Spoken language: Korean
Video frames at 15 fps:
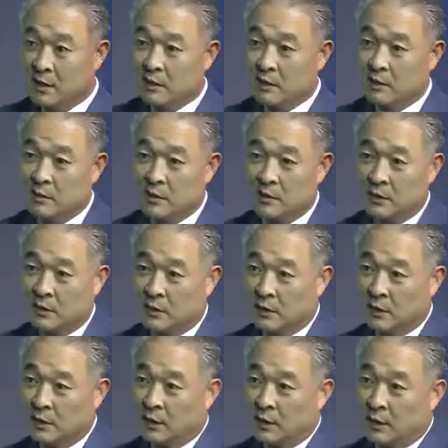그럼
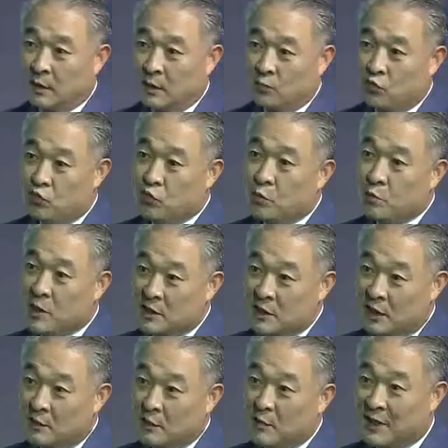그거 물건만
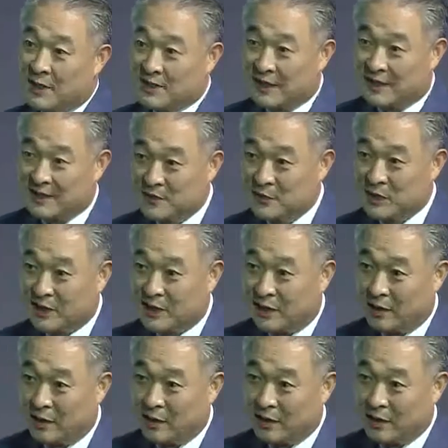사가면 얼마나
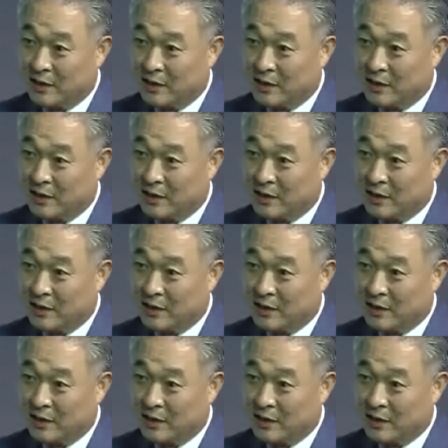싸겠습니까?